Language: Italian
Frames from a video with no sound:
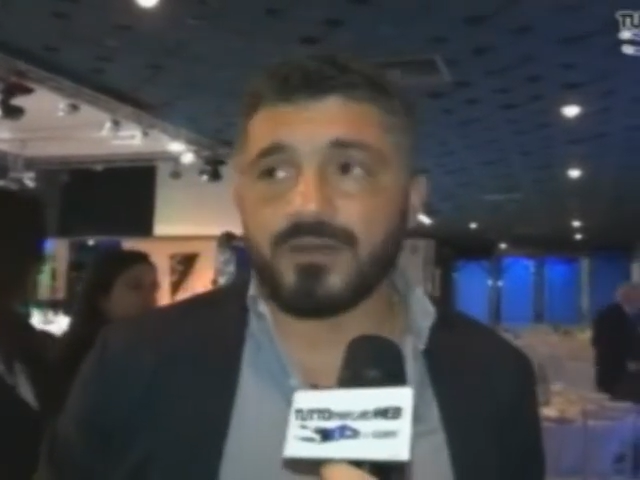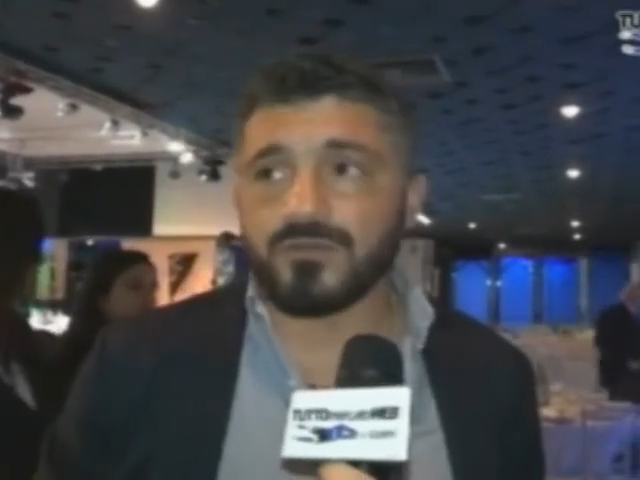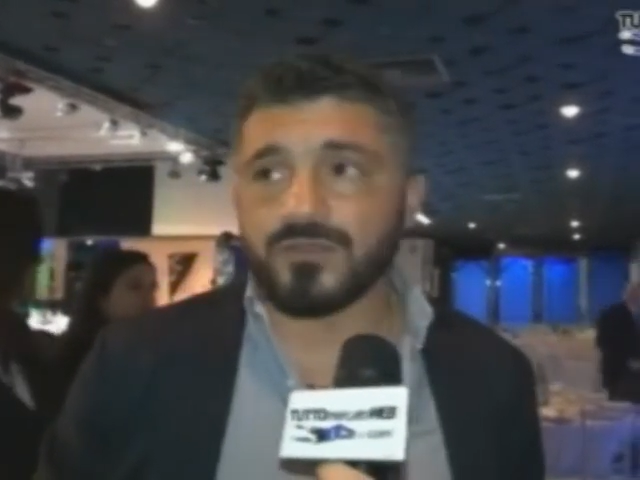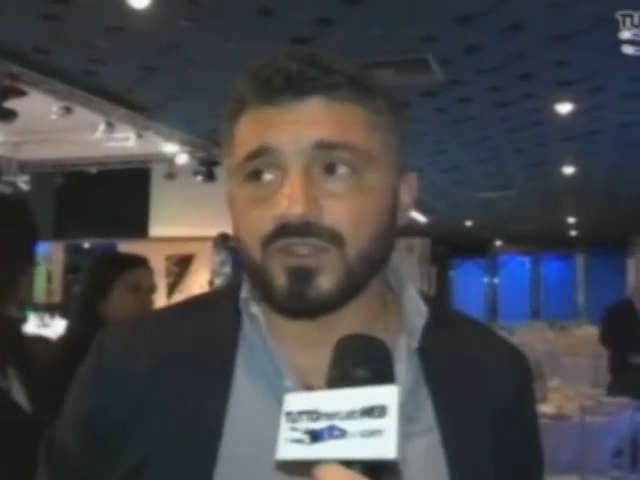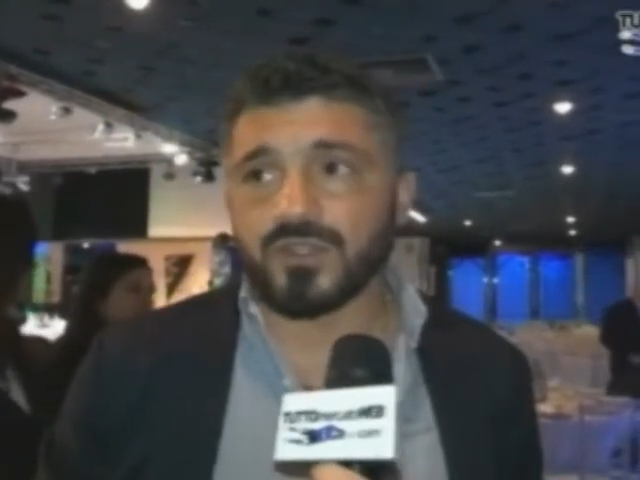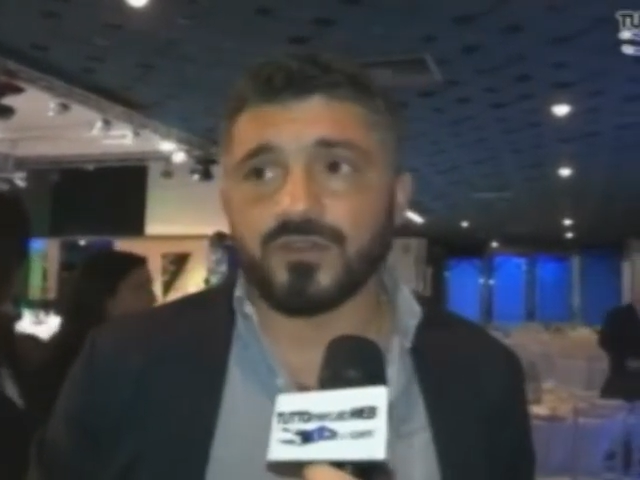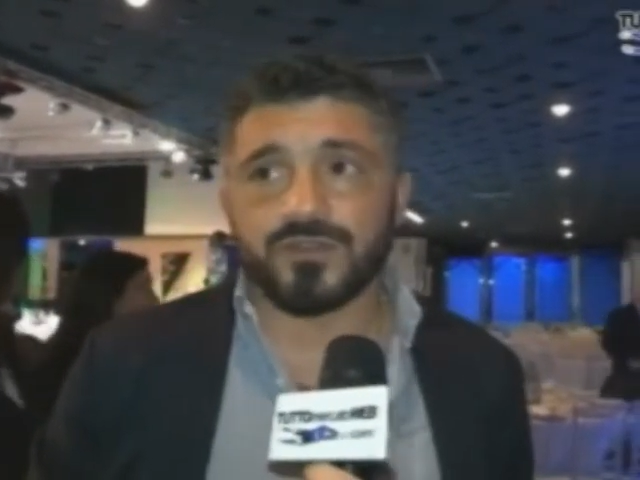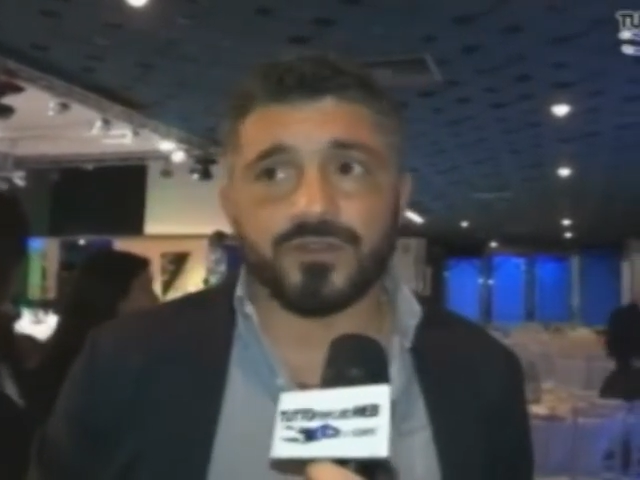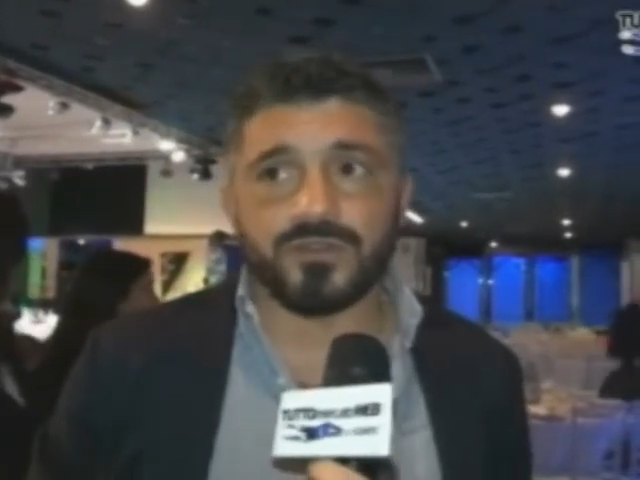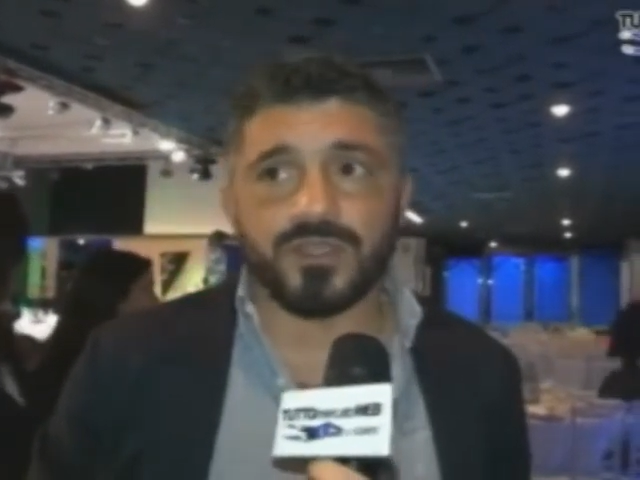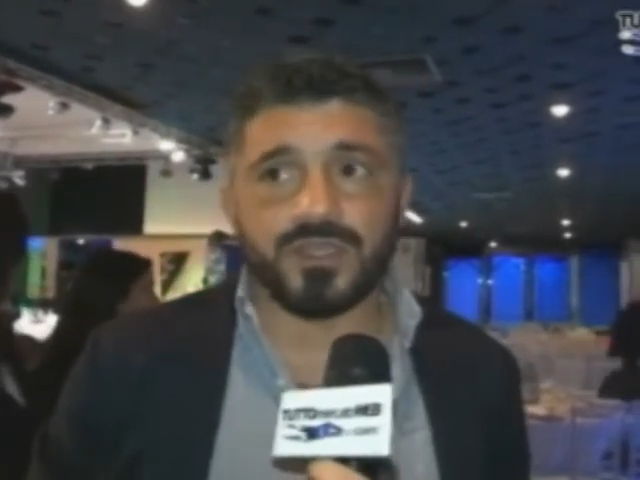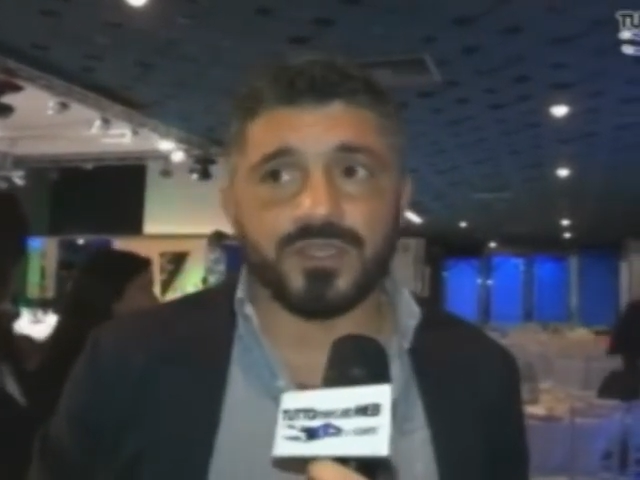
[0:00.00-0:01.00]
11
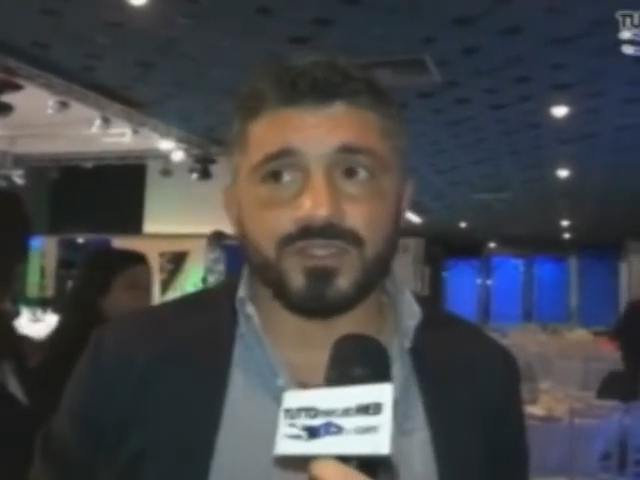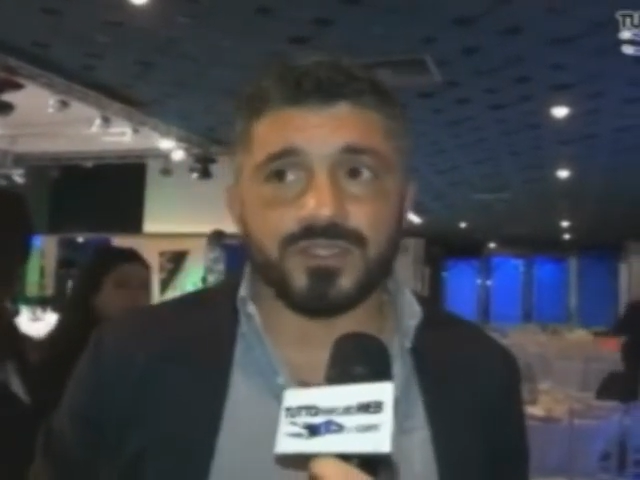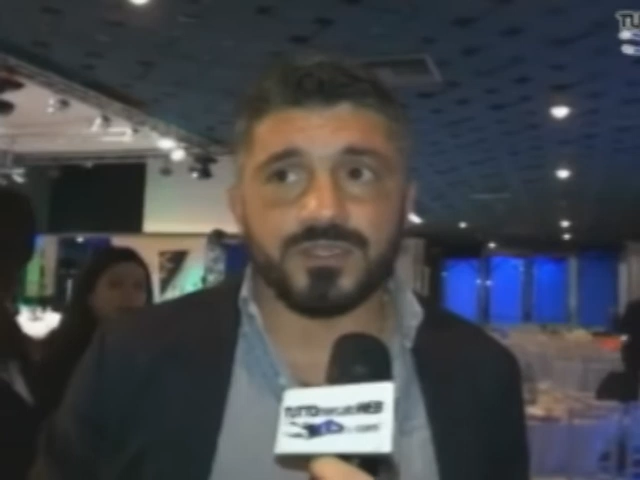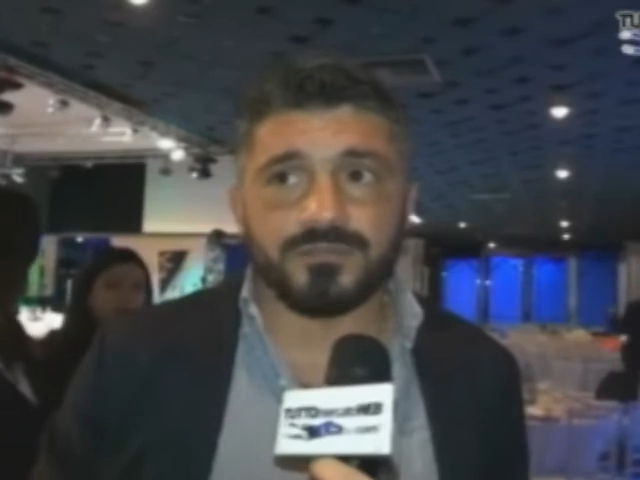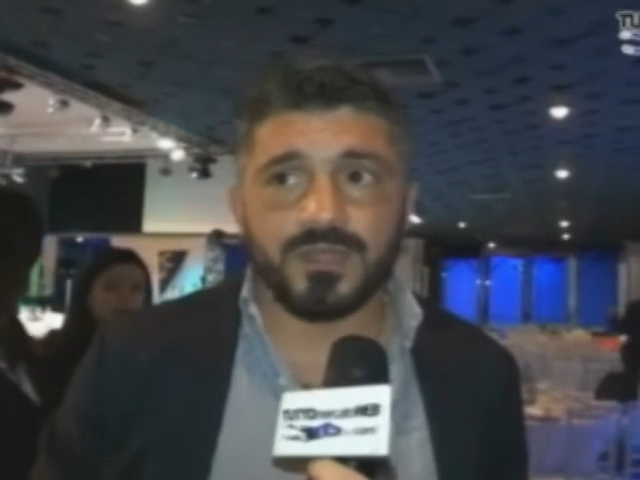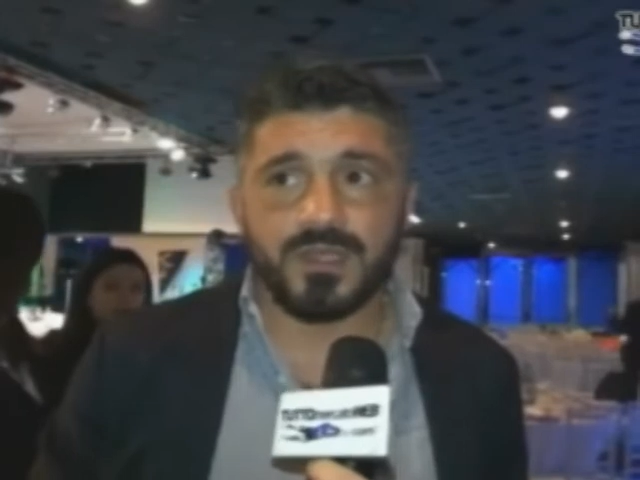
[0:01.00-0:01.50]
contro 10.